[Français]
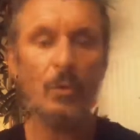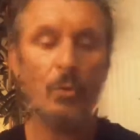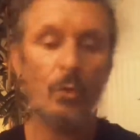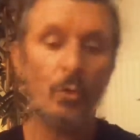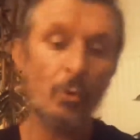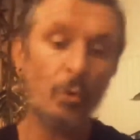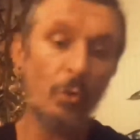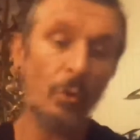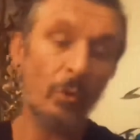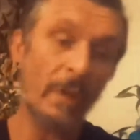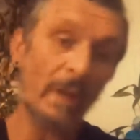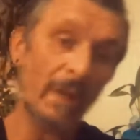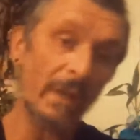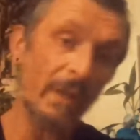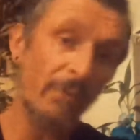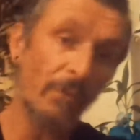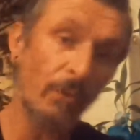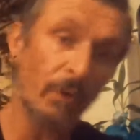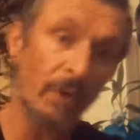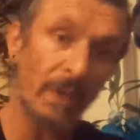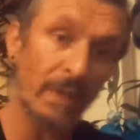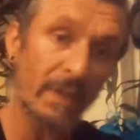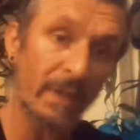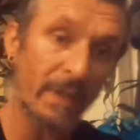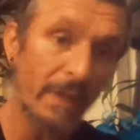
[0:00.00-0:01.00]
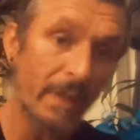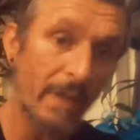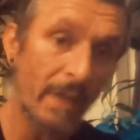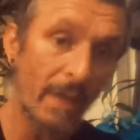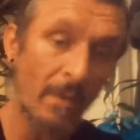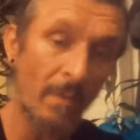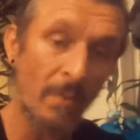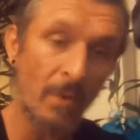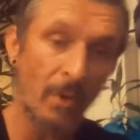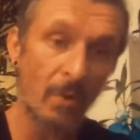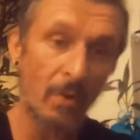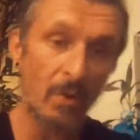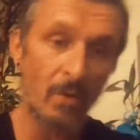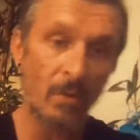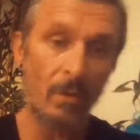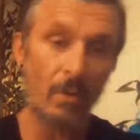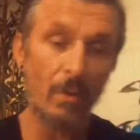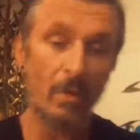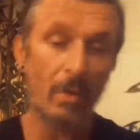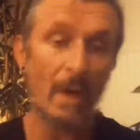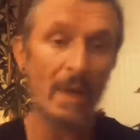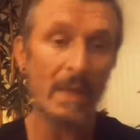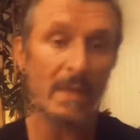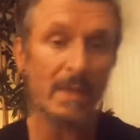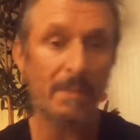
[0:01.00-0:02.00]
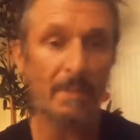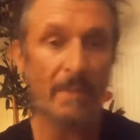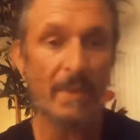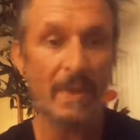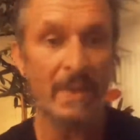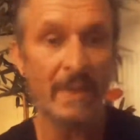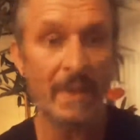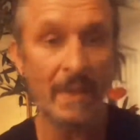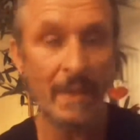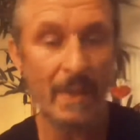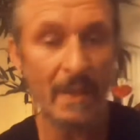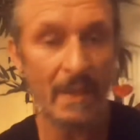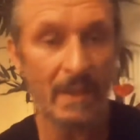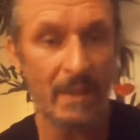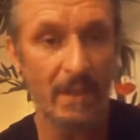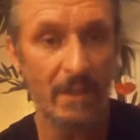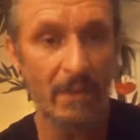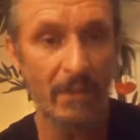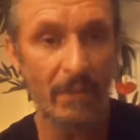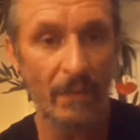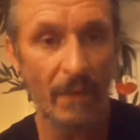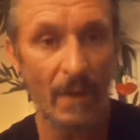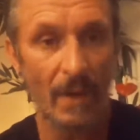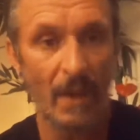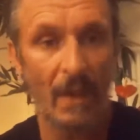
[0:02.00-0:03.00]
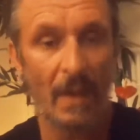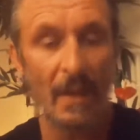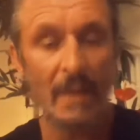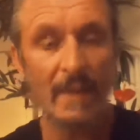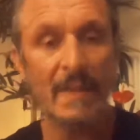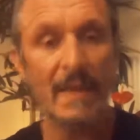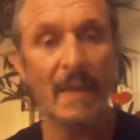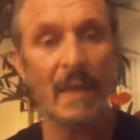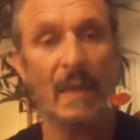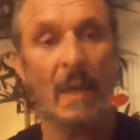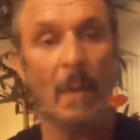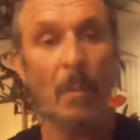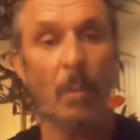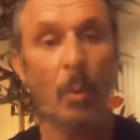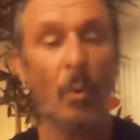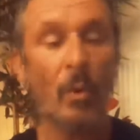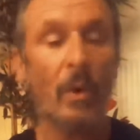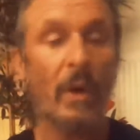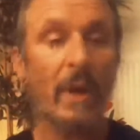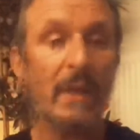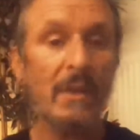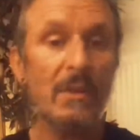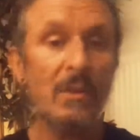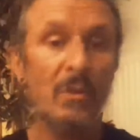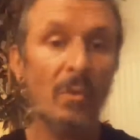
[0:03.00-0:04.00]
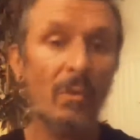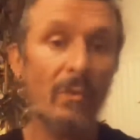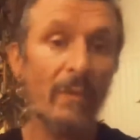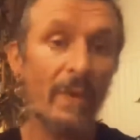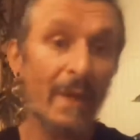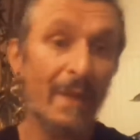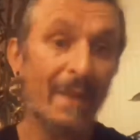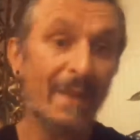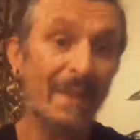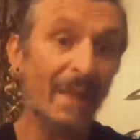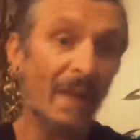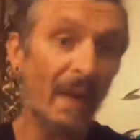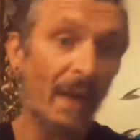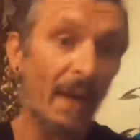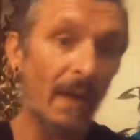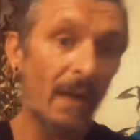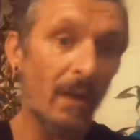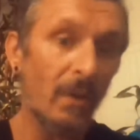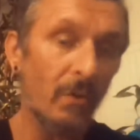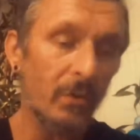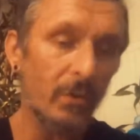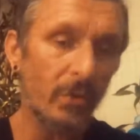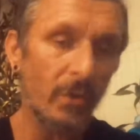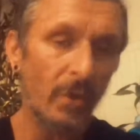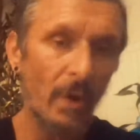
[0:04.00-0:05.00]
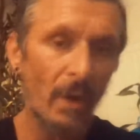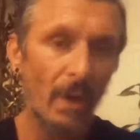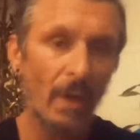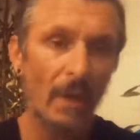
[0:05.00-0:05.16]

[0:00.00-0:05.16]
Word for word: Du coup, on arrive au quatrième euh, aspect négatif, c'est que la progression va être très lente.